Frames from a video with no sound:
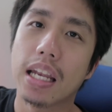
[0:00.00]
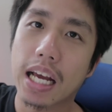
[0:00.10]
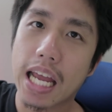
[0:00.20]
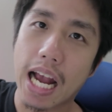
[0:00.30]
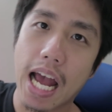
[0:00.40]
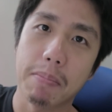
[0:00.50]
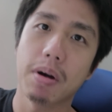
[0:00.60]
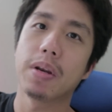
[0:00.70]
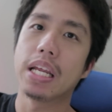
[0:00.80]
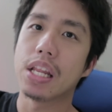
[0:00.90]
นางเอกหัน
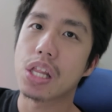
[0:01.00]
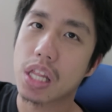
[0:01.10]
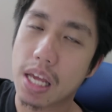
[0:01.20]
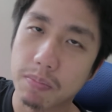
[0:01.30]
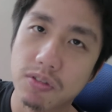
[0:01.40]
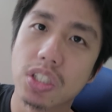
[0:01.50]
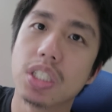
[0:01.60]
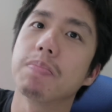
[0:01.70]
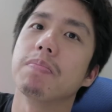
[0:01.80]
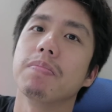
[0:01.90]
มาพอดีเสียบ
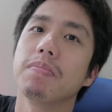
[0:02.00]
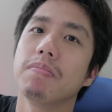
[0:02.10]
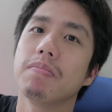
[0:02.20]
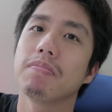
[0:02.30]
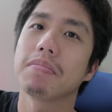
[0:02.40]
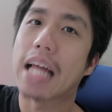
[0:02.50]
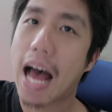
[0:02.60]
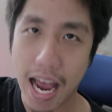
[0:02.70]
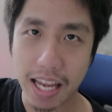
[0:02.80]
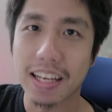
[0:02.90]
ชื้อ
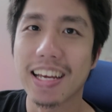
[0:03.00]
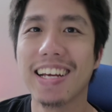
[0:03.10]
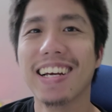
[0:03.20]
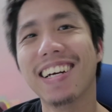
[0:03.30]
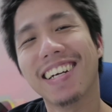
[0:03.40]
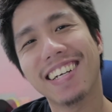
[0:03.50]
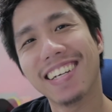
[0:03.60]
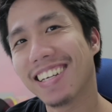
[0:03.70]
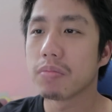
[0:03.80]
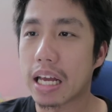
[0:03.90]
ตาย
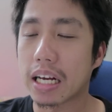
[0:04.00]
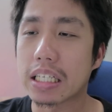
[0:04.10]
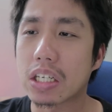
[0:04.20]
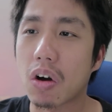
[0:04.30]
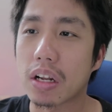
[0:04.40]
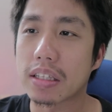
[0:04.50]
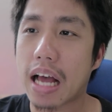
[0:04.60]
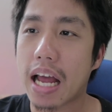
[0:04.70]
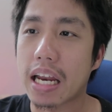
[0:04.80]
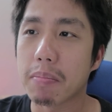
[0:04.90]
แต่คือก่อนจะ
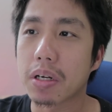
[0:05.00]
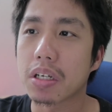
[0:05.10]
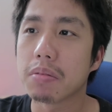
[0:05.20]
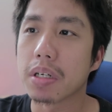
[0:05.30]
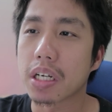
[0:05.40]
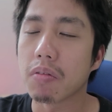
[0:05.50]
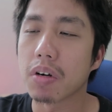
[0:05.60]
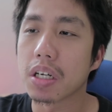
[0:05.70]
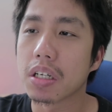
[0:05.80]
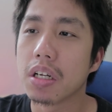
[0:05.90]
ตายเนี่ยมันก็เหมือนกับ
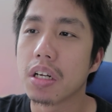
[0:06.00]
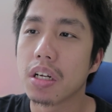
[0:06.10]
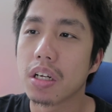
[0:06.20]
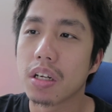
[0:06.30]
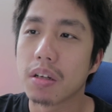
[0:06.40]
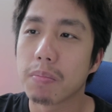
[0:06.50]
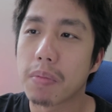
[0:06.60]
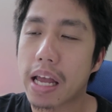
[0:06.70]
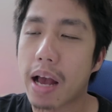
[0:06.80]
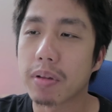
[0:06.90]
ว่า
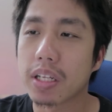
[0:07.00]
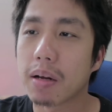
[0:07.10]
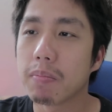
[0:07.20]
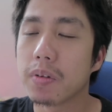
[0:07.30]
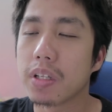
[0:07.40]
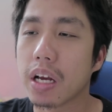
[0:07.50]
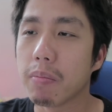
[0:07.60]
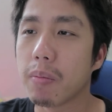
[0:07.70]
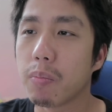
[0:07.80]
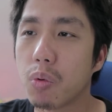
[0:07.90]
พยายามจะทำเสียง
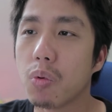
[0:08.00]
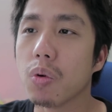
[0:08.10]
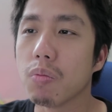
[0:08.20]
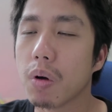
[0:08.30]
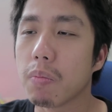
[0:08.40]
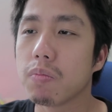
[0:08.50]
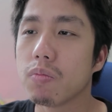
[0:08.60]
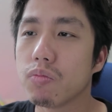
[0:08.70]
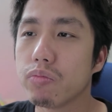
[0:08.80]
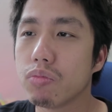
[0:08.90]
แบบพูดแบบ
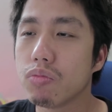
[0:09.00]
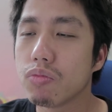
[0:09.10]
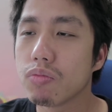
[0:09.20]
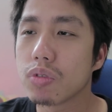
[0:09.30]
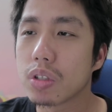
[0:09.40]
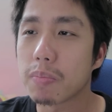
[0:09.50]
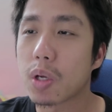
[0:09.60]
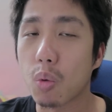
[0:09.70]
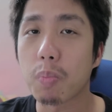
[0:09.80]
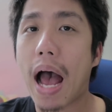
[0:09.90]
จะ
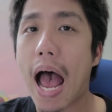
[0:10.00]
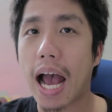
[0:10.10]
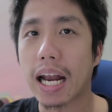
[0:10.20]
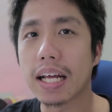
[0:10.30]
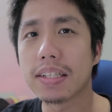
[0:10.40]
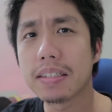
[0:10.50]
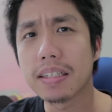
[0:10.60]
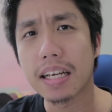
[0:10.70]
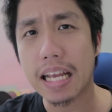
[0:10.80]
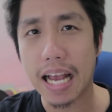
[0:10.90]
ผิวปากนะซึ่ง
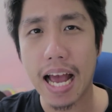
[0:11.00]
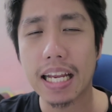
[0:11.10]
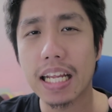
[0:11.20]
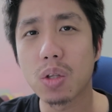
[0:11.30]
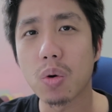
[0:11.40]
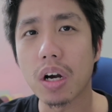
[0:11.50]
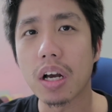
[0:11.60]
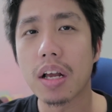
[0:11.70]
ไอการที่ตัว